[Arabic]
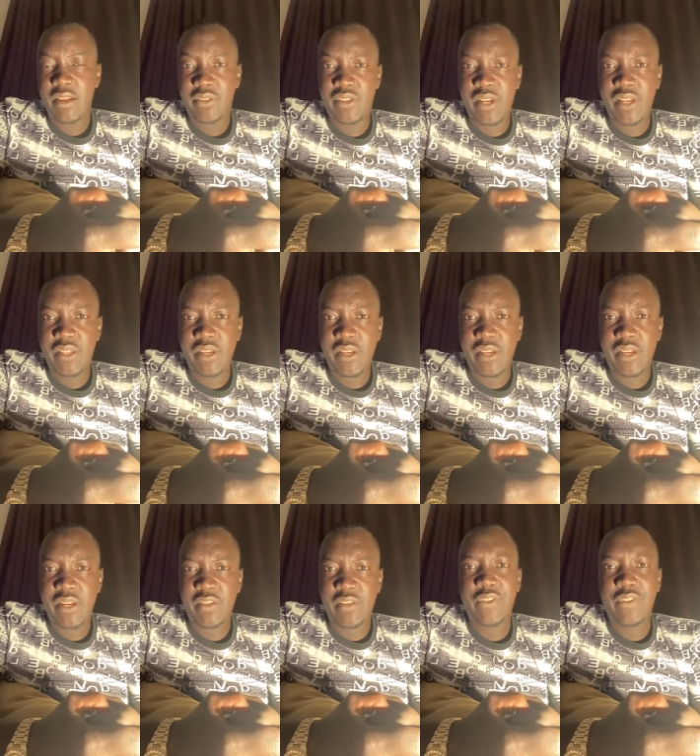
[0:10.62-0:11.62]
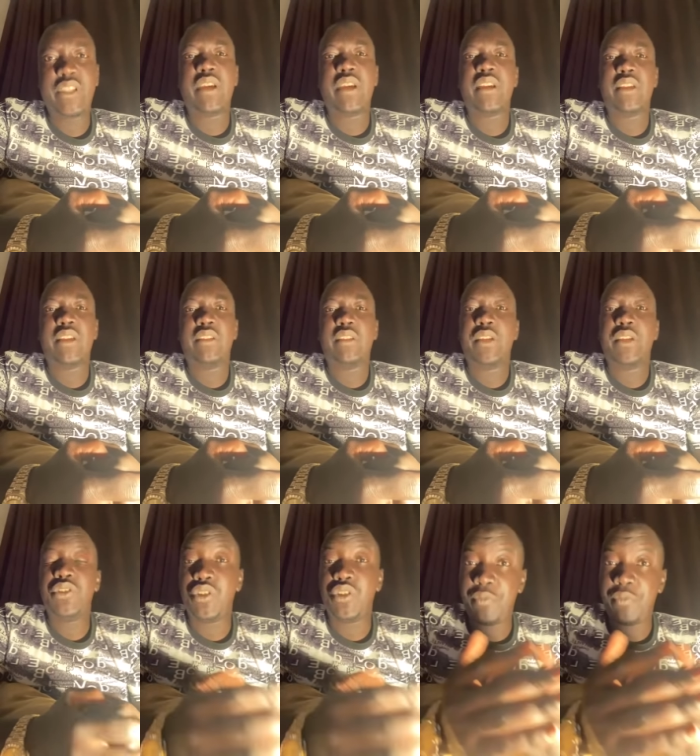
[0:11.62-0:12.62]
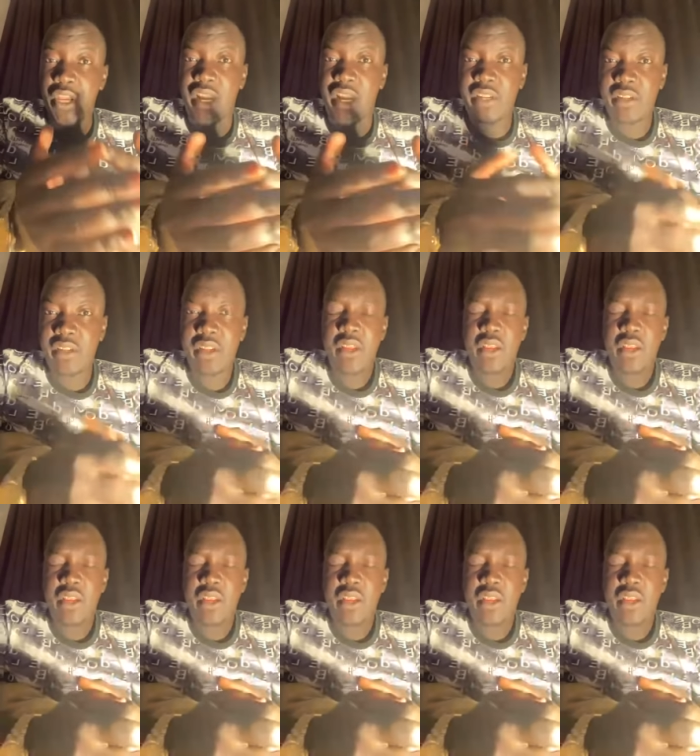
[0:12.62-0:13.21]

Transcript: السادة الأفاتارات جميعا